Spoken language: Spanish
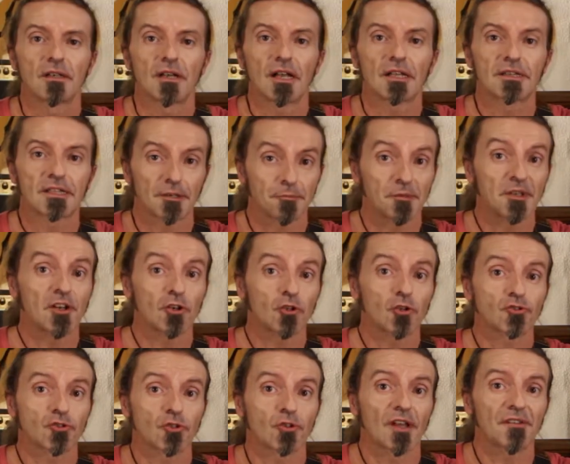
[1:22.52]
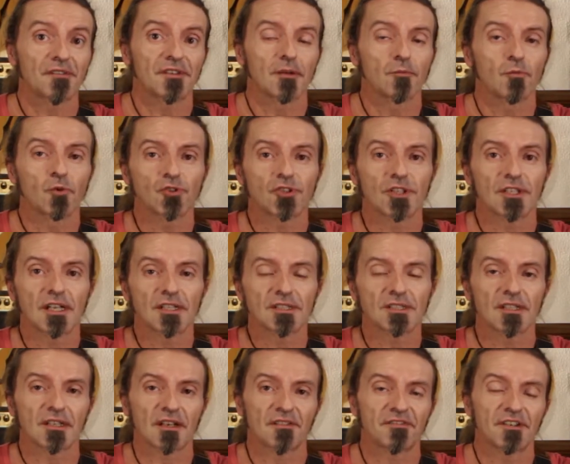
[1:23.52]
El término consonancia en música
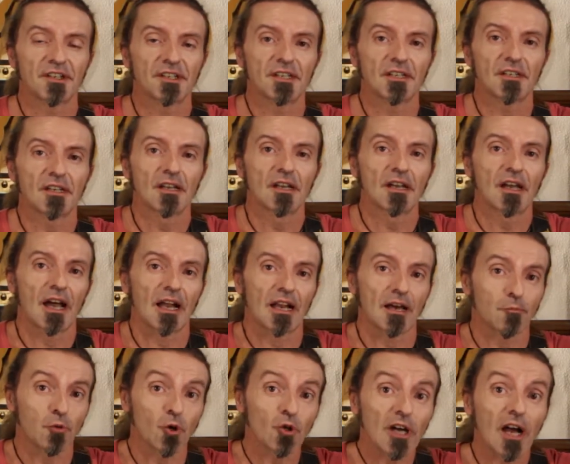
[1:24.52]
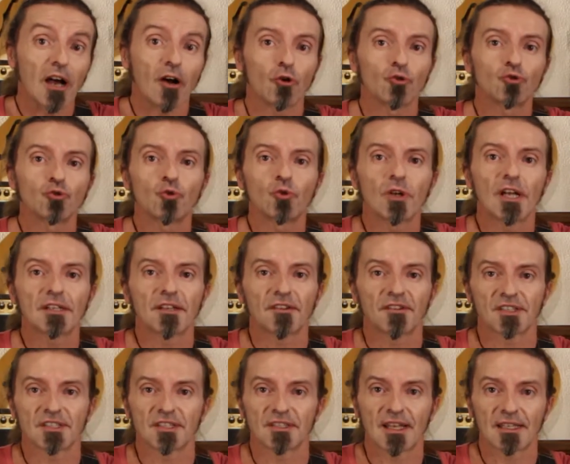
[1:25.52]
se refiere a la poca o nula
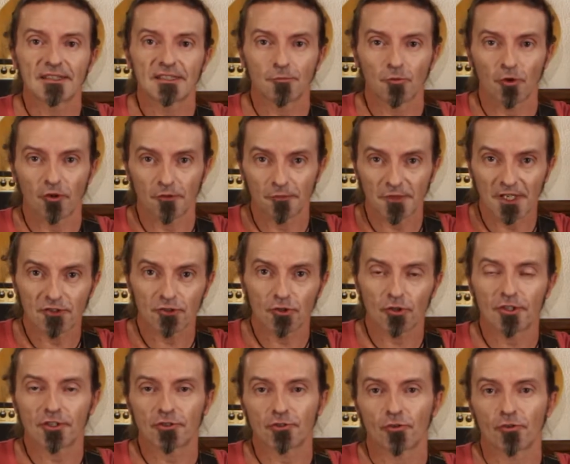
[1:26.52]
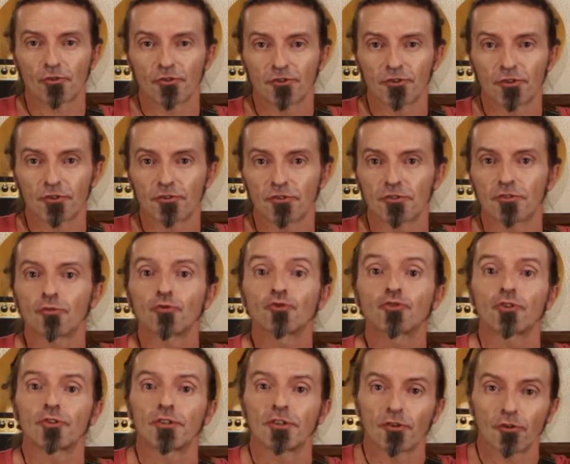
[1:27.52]
necesidad de movimiento o resolución de un
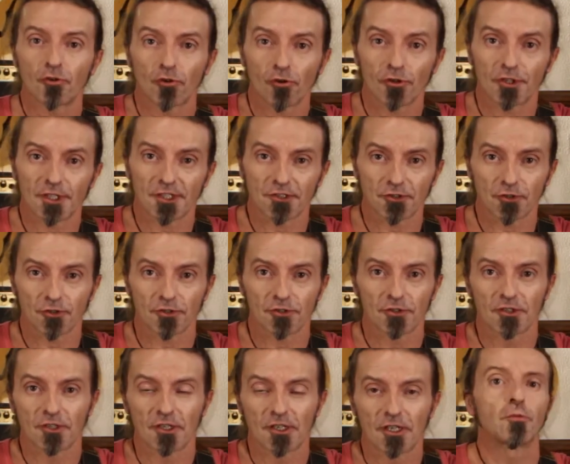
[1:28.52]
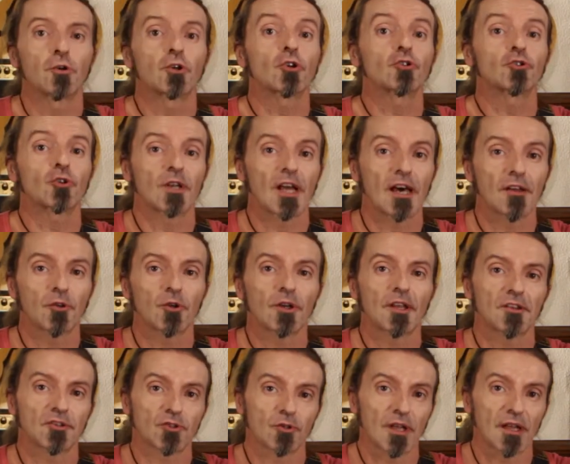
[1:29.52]
sonido en concreto. Por otro lado,
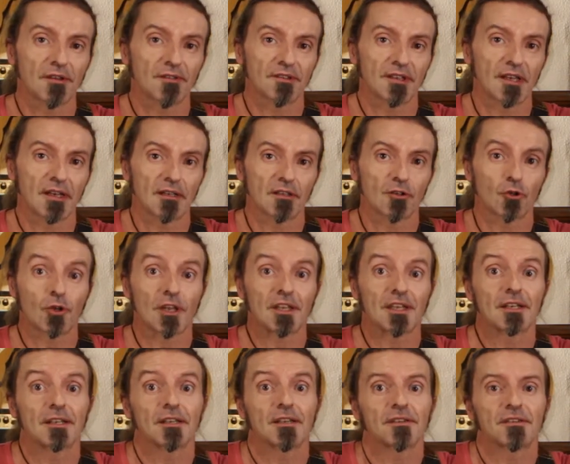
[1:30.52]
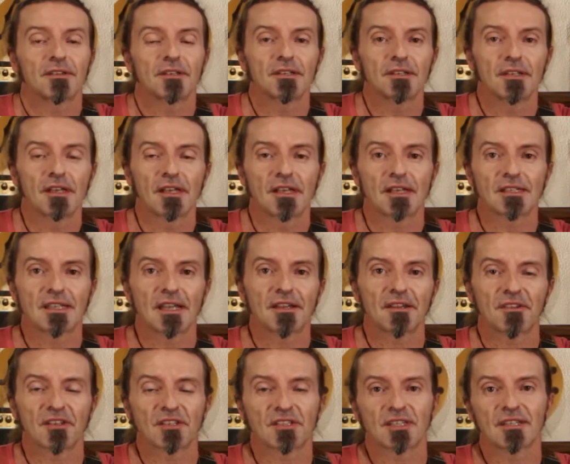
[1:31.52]
la disonancia lo que quiere decir es la
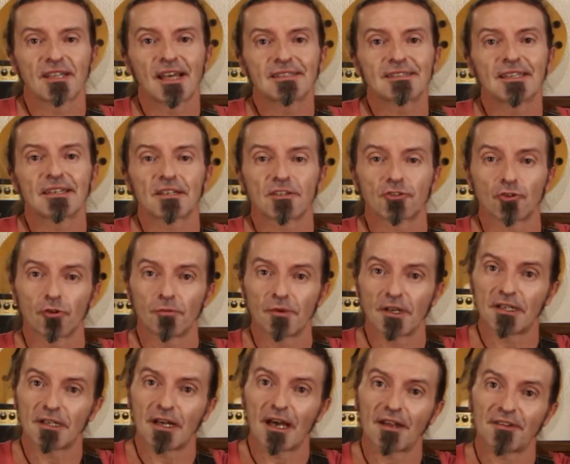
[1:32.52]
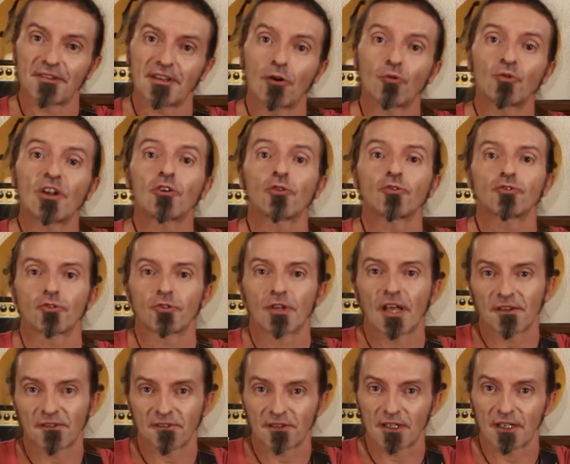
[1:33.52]
necesidad de resolver hacia una
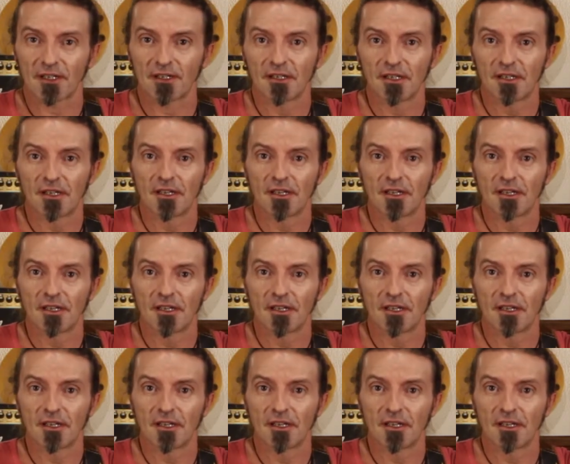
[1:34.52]
consonancia,